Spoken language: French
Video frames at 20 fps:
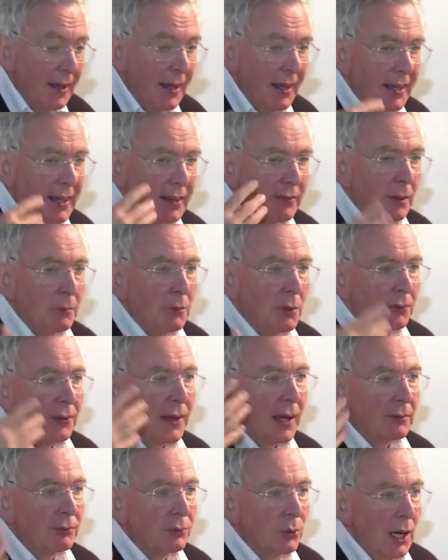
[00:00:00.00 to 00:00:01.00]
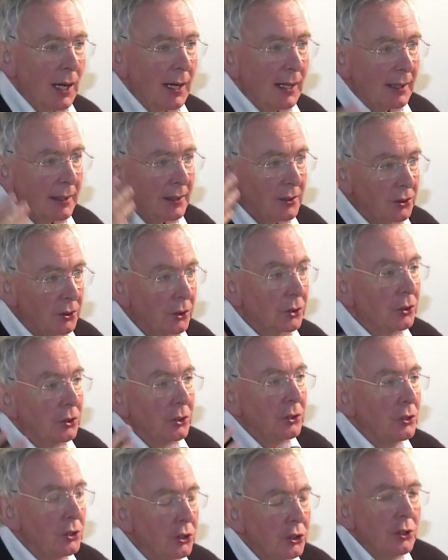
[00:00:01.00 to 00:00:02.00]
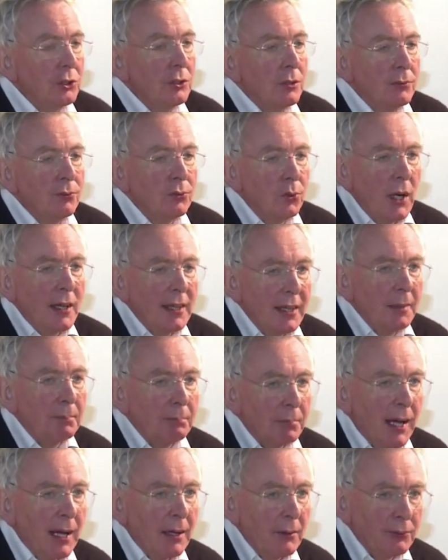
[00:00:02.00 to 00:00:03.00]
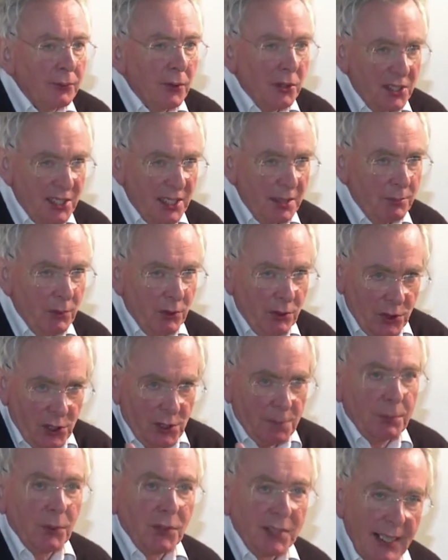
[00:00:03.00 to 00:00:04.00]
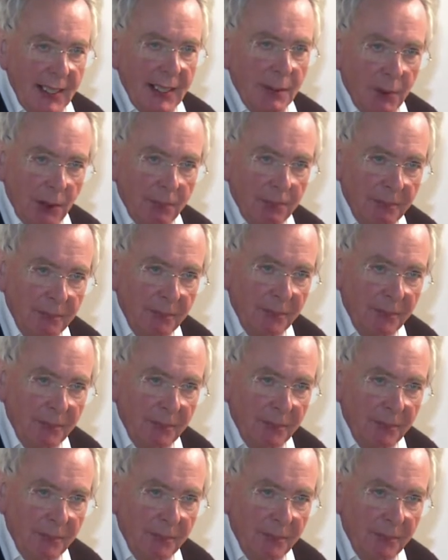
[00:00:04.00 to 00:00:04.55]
et qui va me faire voir ce que je ne voyais pas forcément spontanément.